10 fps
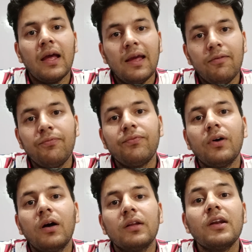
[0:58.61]
if
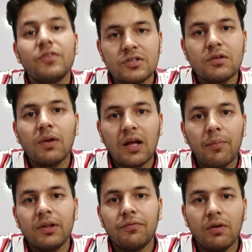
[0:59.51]
uh, the decision will
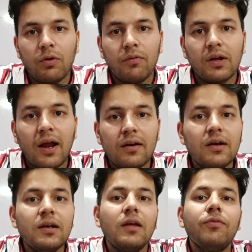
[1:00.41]
come in the favor of the
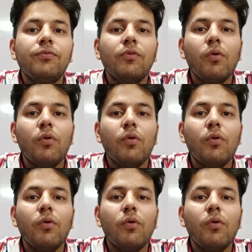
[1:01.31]
candidate if